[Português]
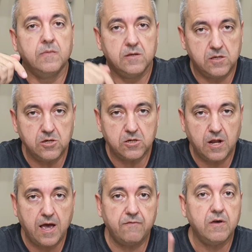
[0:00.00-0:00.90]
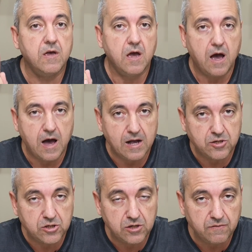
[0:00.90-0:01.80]
se inscreve,
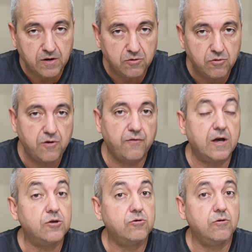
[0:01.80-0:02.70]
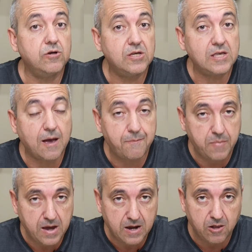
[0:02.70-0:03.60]
ativa as notificações,
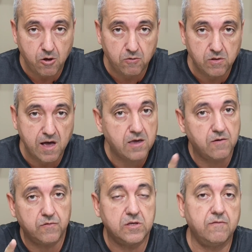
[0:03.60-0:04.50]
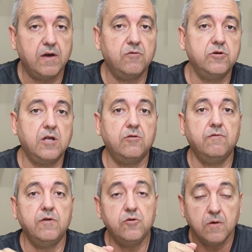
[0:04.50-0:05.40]
sapeca logo o like que você vai gostar do
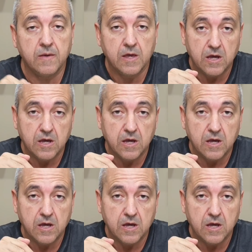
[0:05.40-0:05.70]
vídeo